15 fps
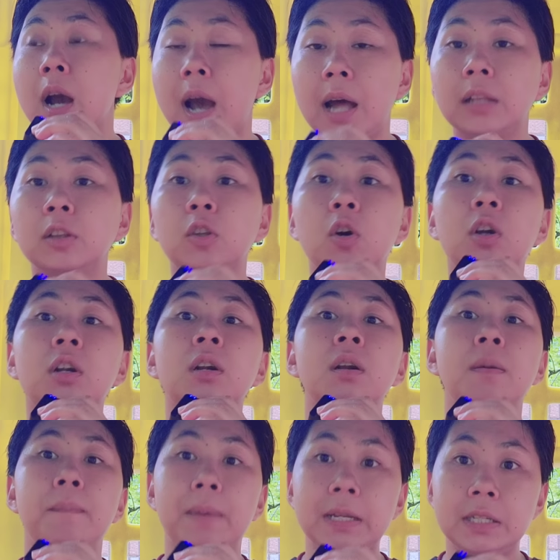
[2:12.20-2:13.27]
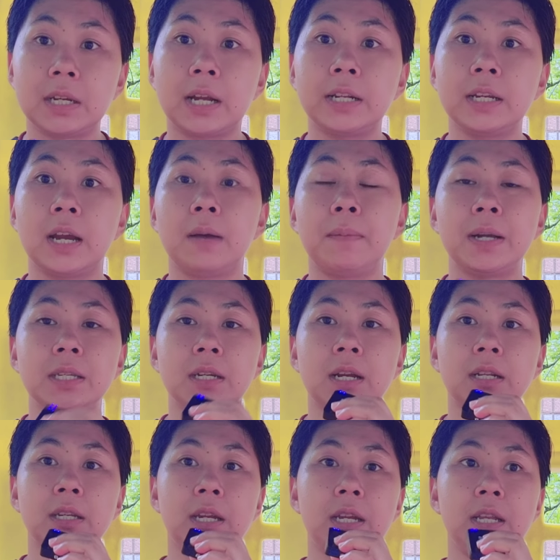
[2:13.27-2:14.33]
kantor majikannya
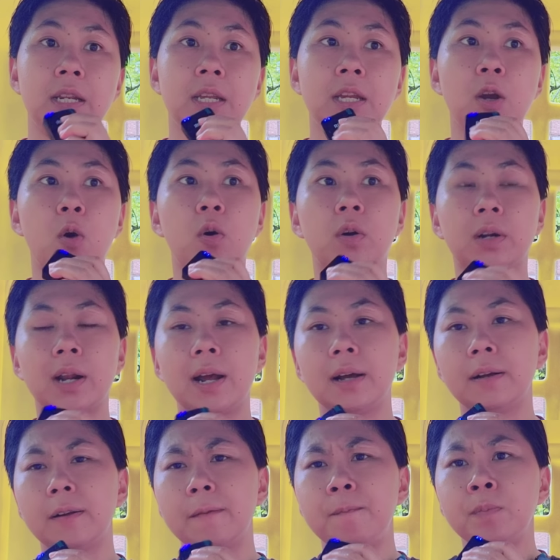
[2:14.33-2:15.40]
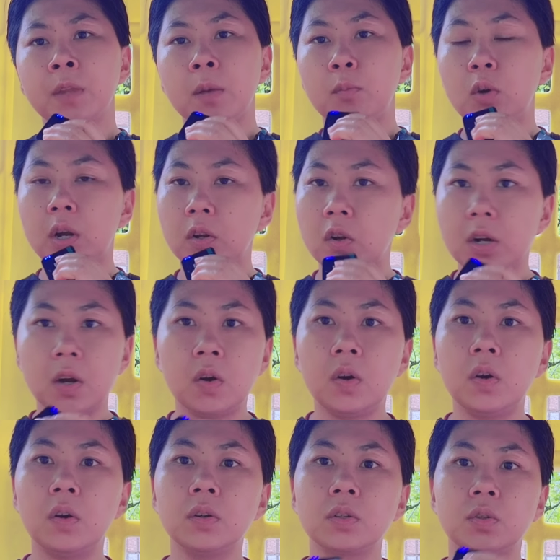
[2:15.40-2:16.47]
majikannya ini orang bukan orang
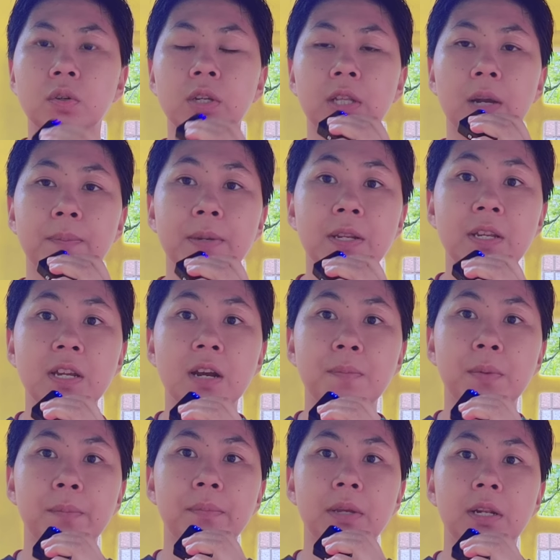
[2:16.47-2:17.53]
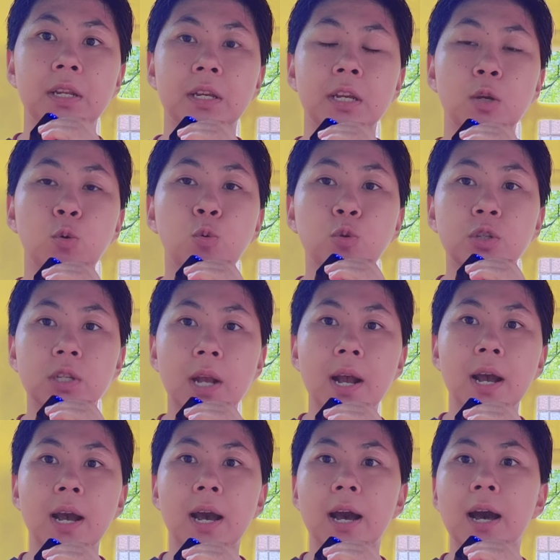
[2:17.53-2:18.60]
Hongkong cuy tapi dia memiliki
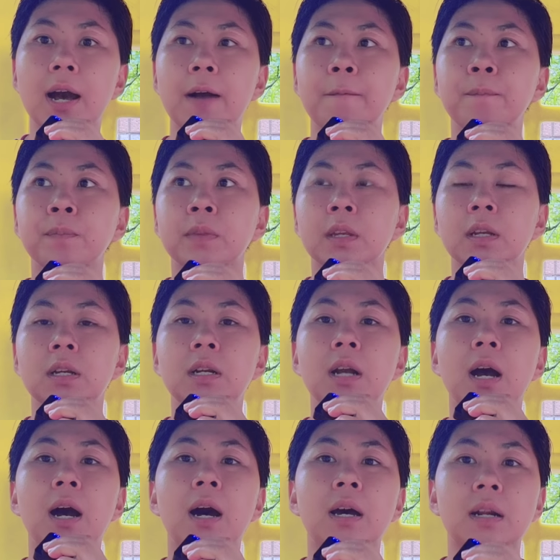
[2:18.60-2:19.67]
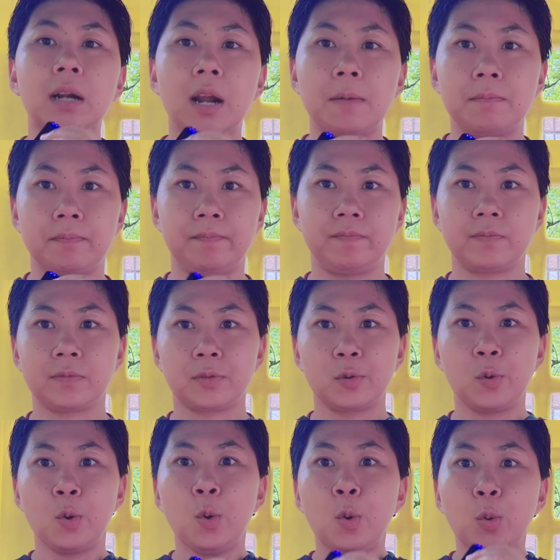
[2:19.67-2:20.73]
usaha garam
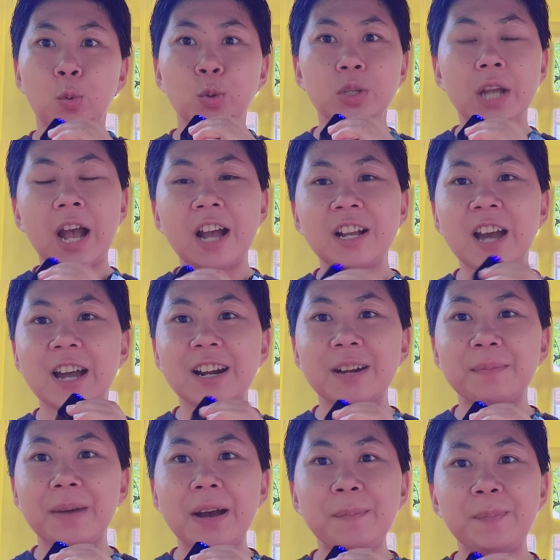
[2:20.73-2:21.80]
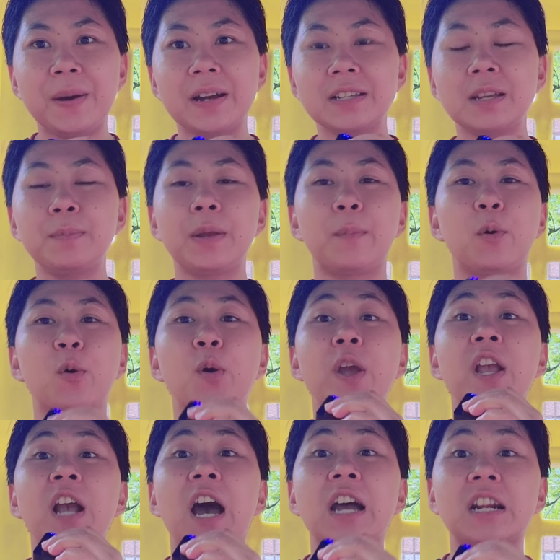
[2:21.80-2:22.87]
usaha garam apa kaisam ya
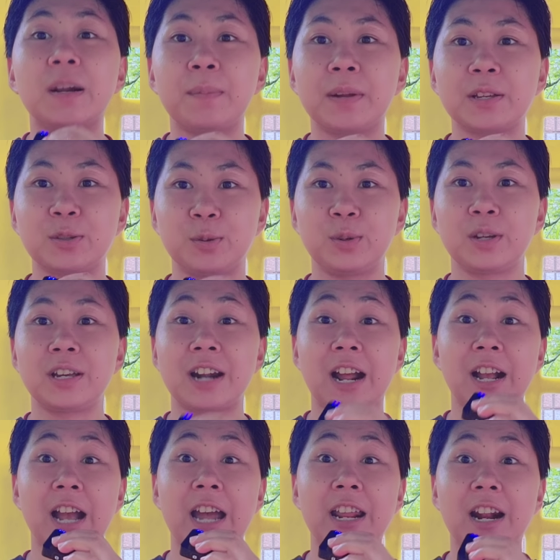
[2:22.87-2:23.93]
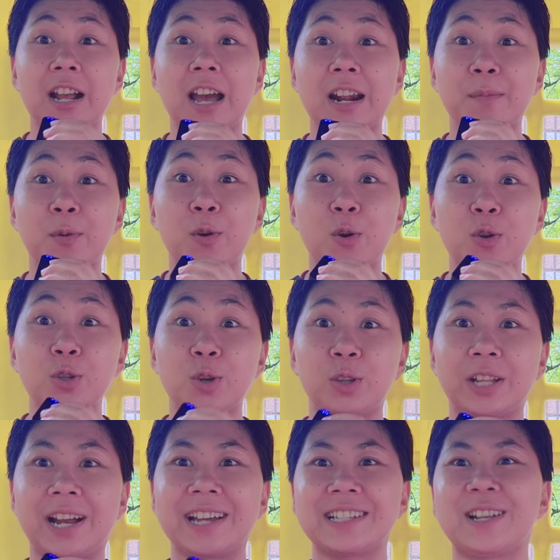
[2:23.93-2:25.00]
pokoknya garam lah cuy garam
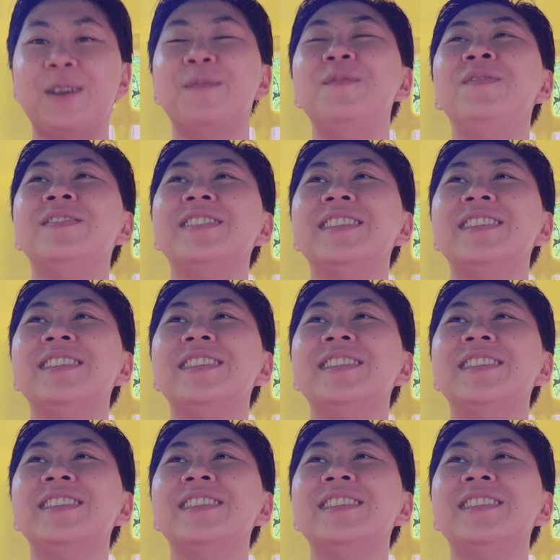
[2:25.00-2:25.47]
krosok tak kaisam